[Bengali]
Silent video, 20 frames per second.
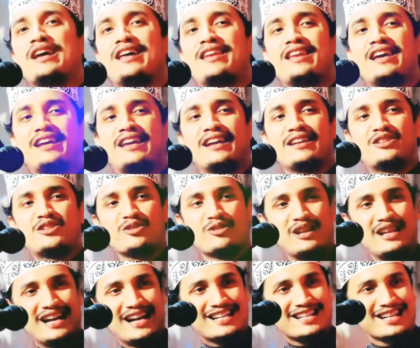রেখে চলে
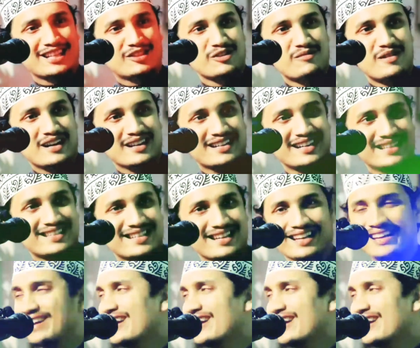আসে তোমার কাছে